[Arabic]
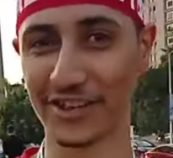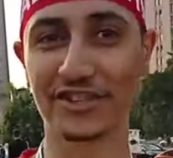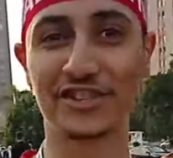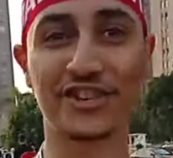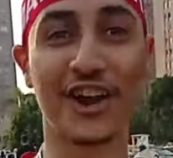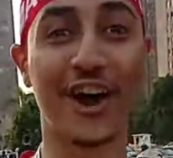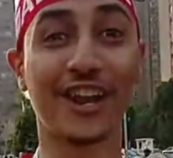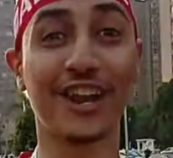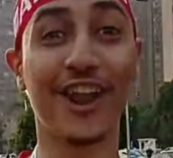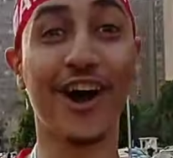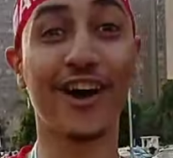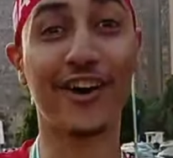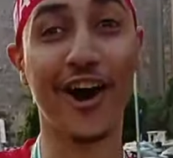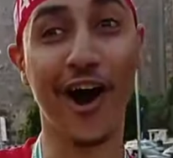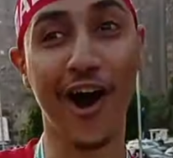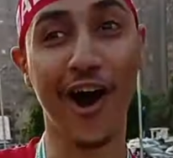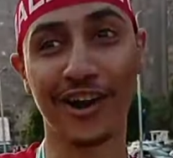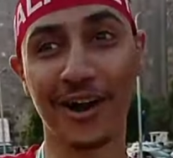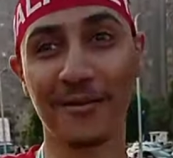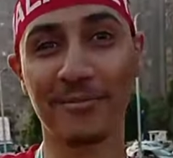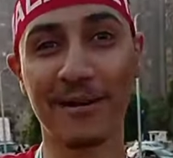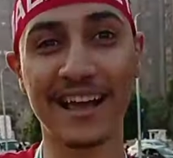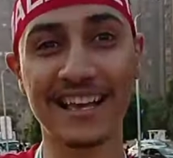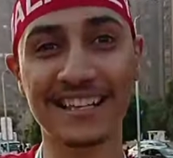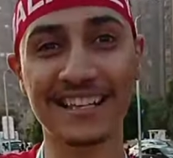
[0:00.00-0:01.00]
ان شاء الله
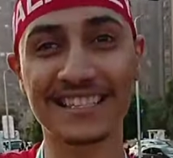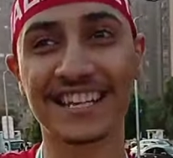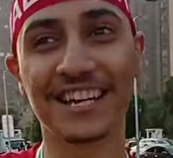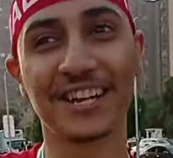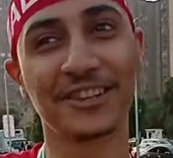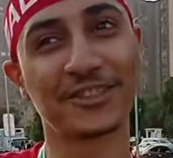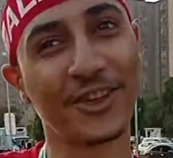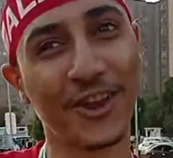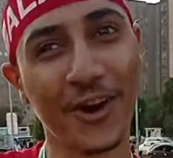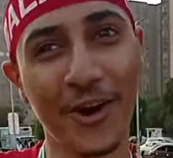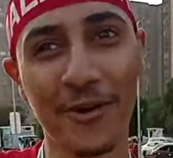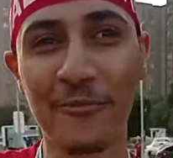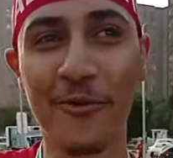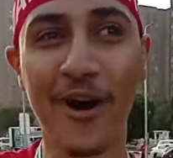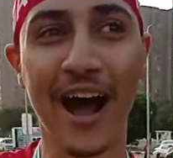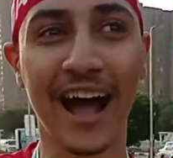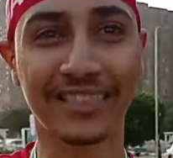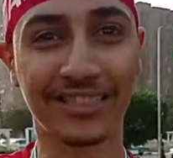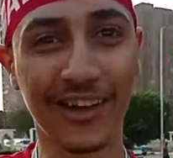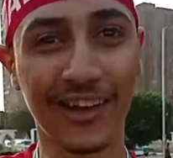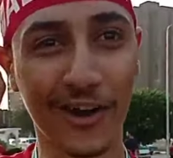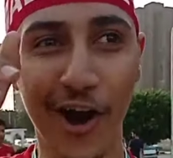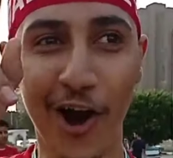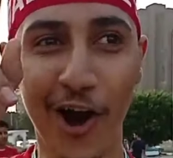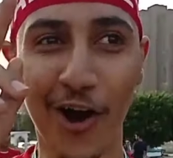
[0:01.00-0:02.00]
كهربا ينزل يديهم
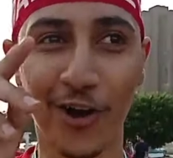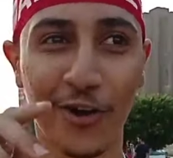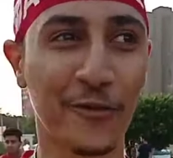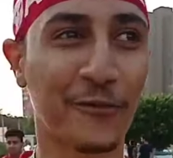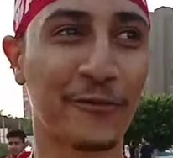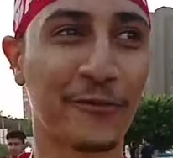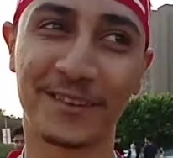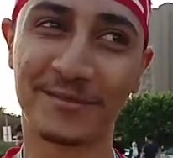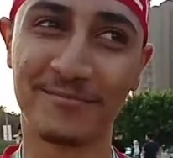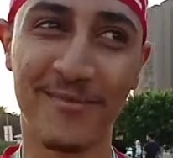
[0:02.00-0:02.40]
واحده كهروب